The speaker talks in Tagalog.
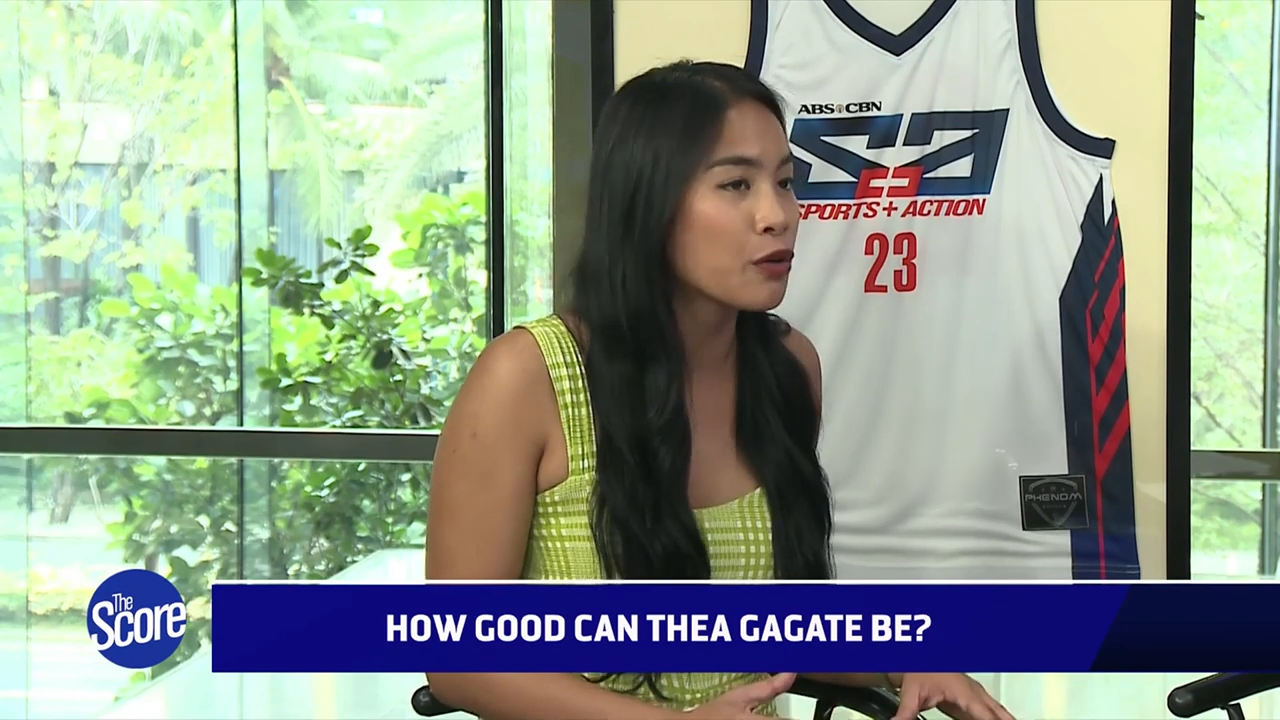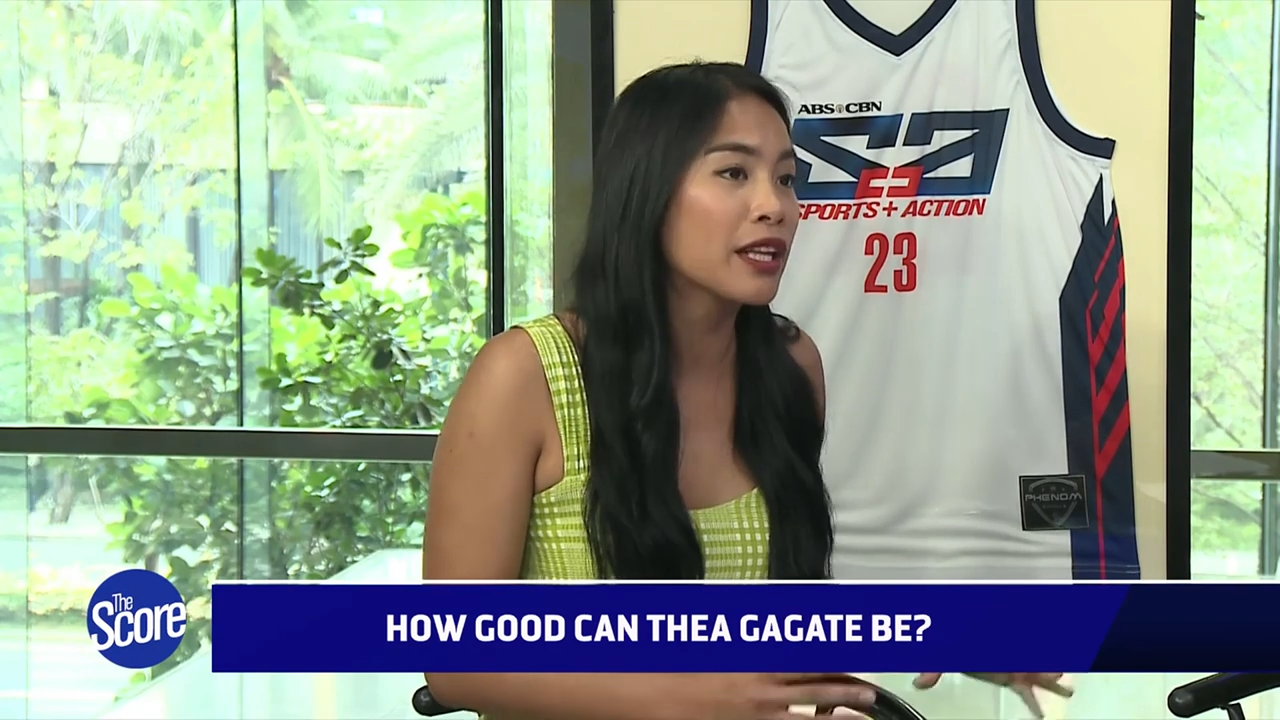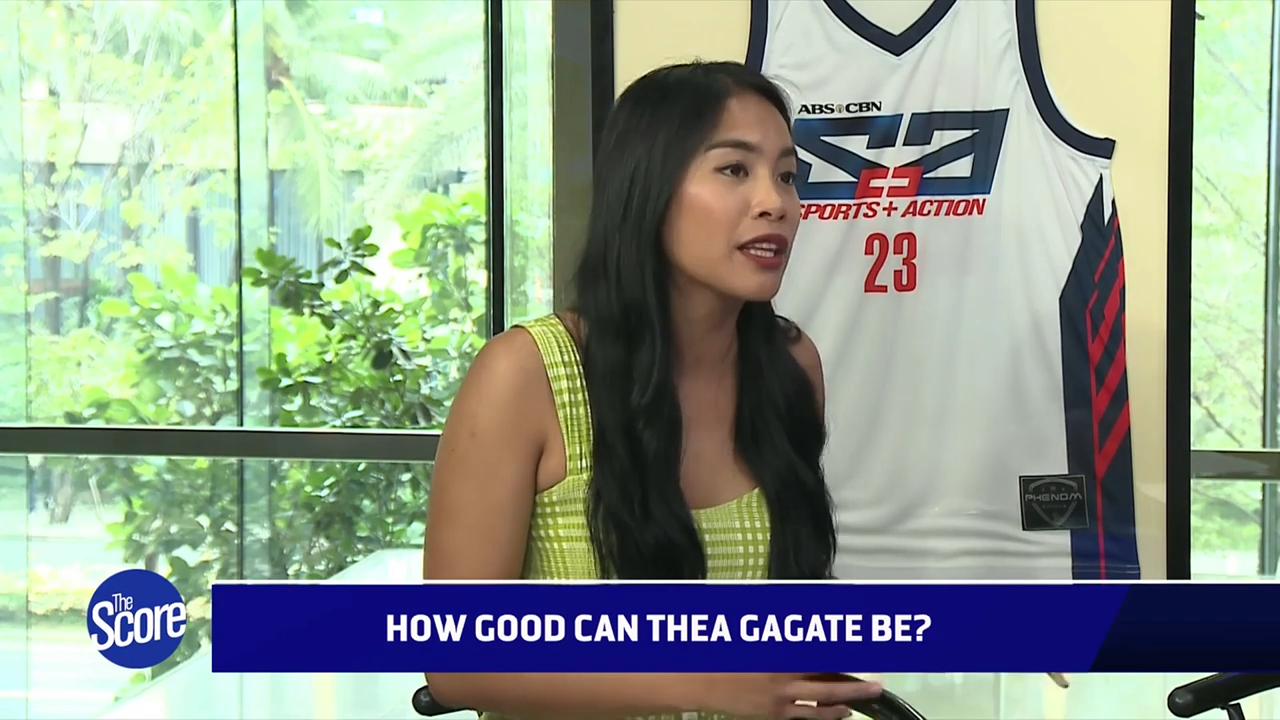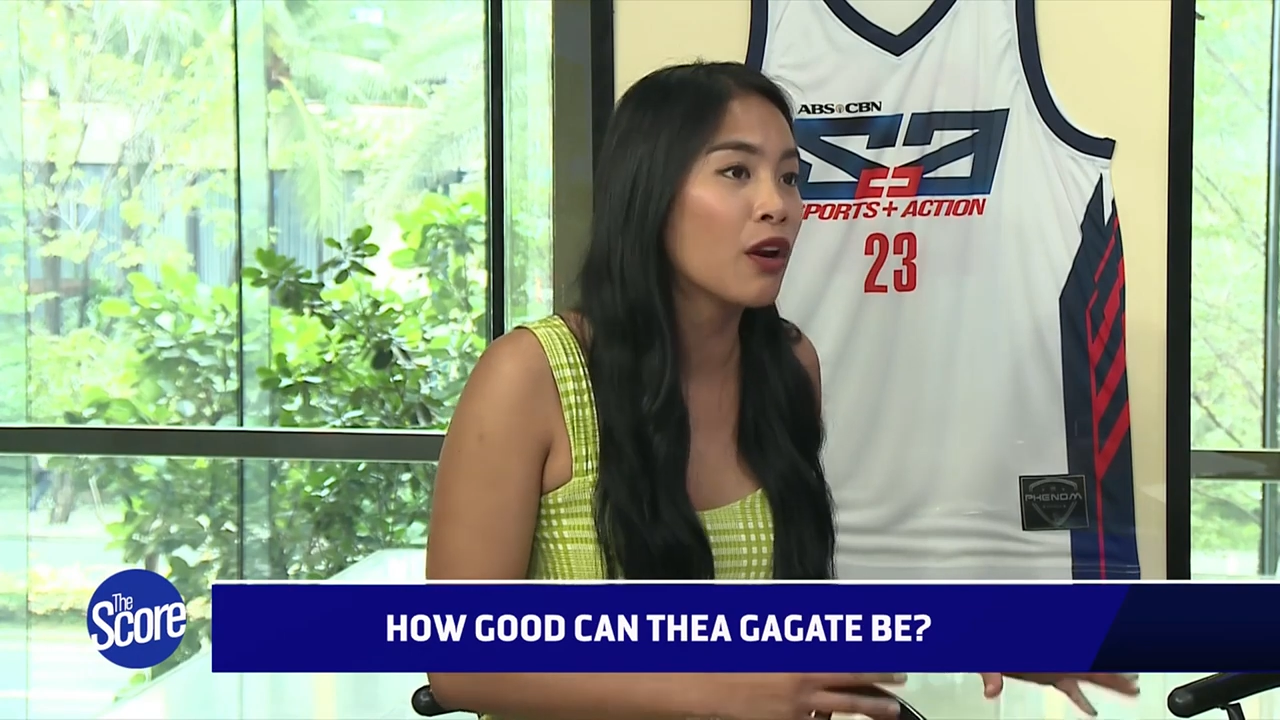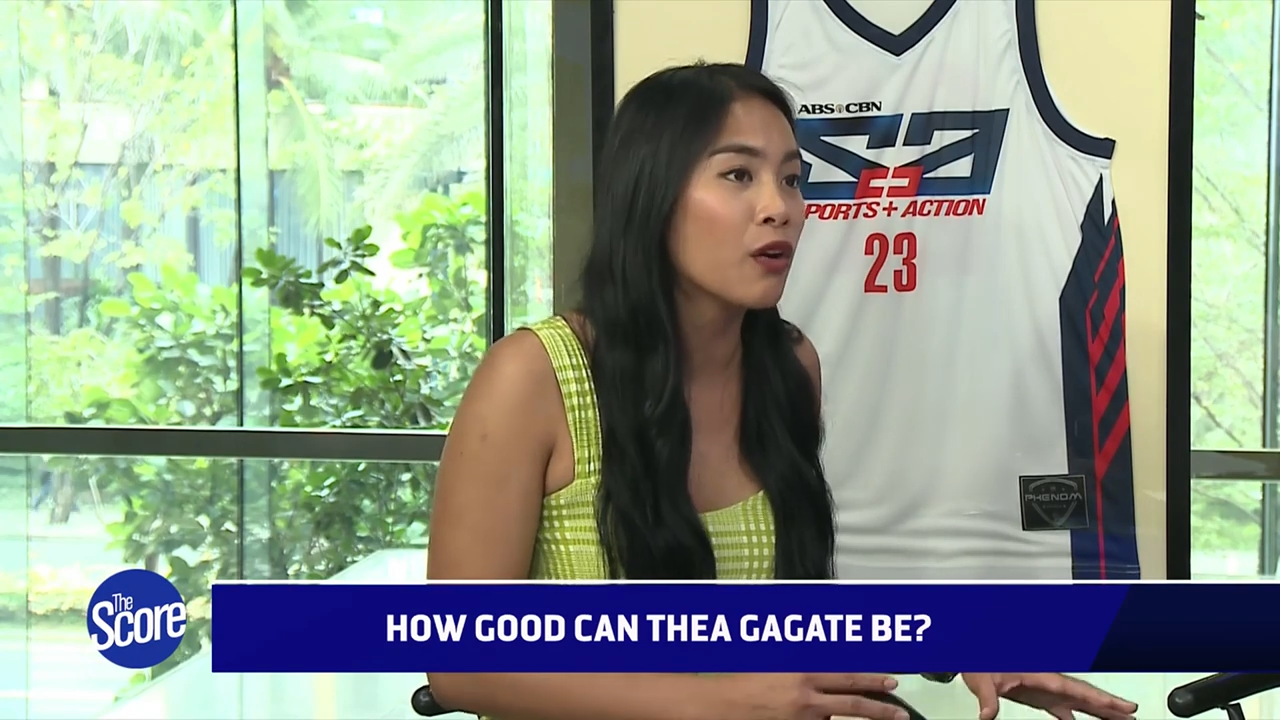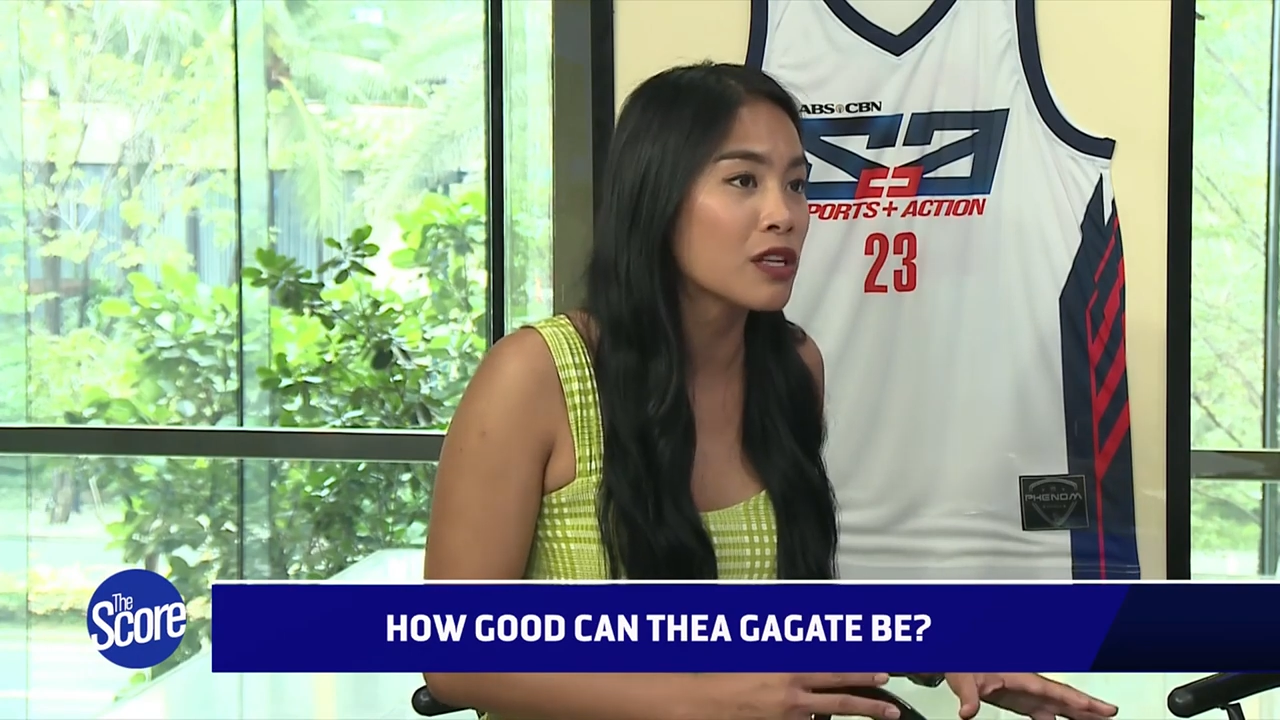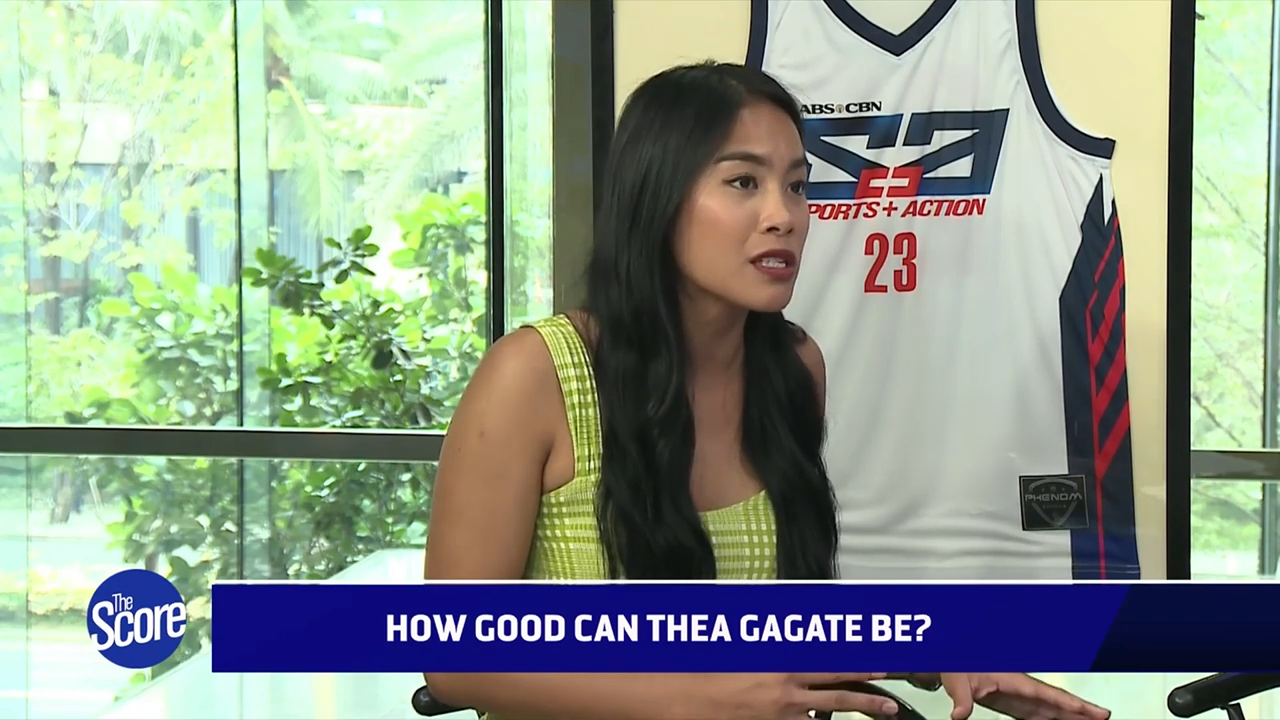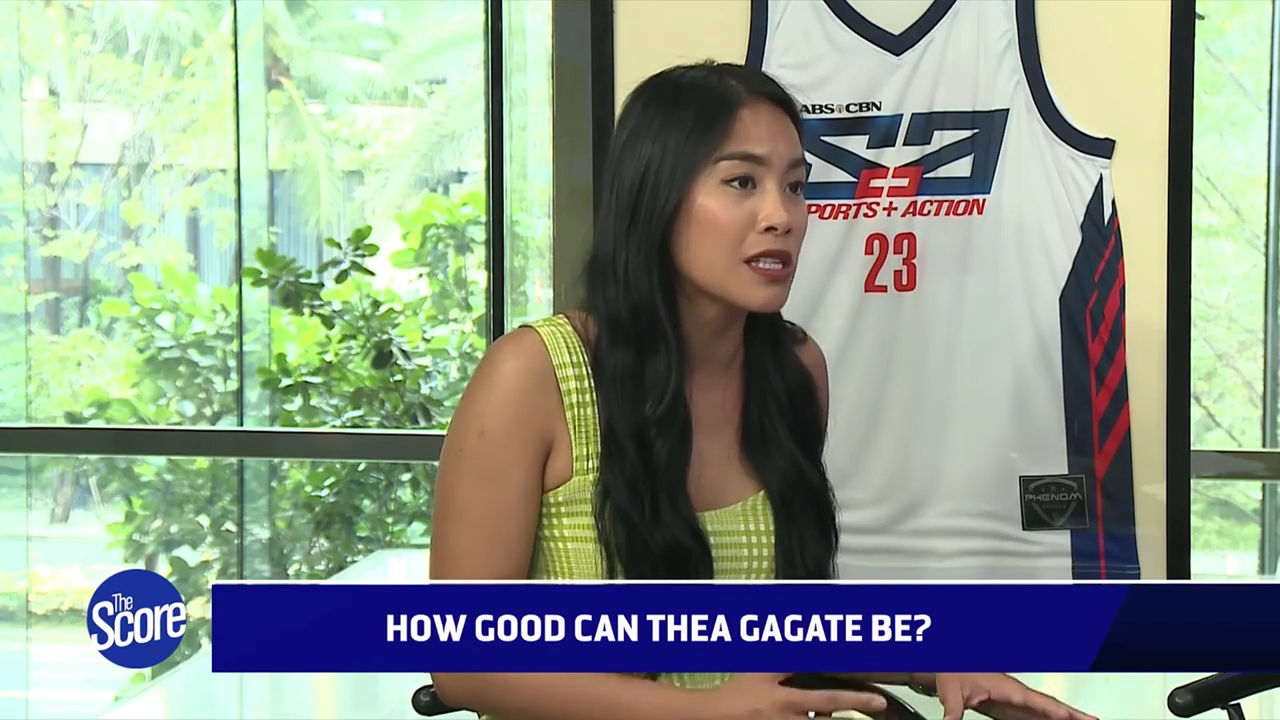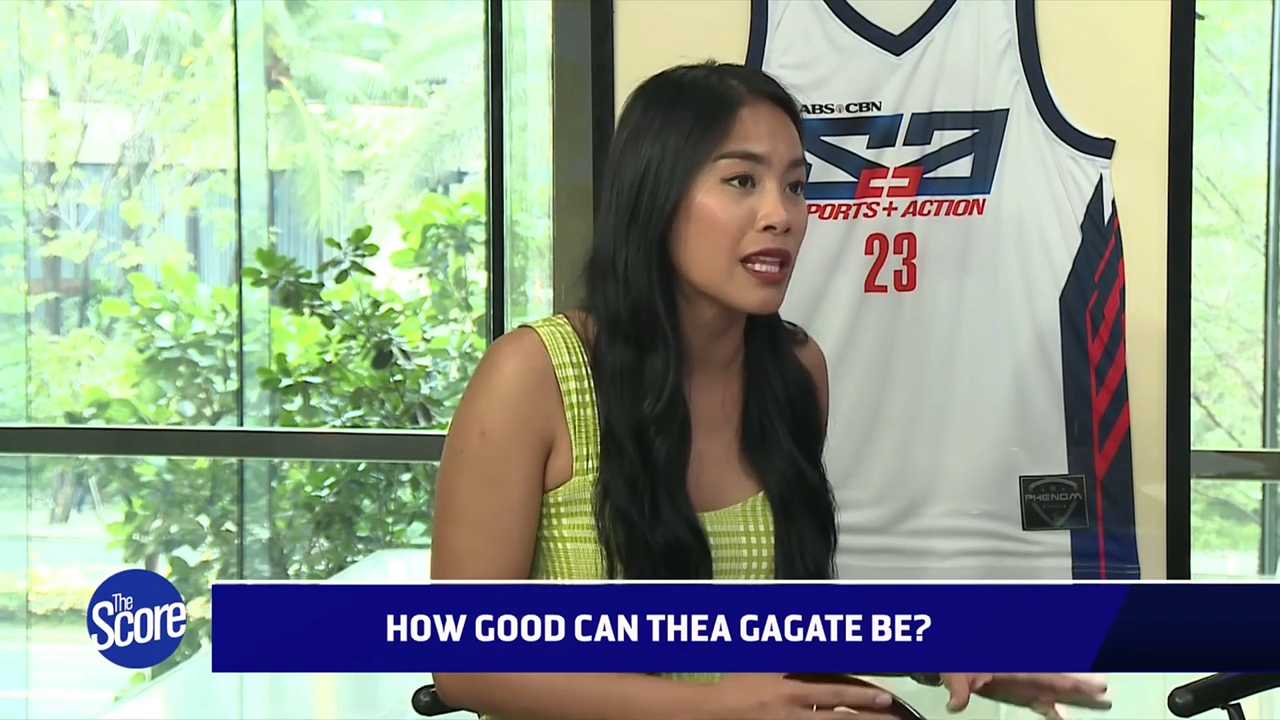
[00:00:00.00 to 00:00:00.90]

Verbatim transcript: during the loss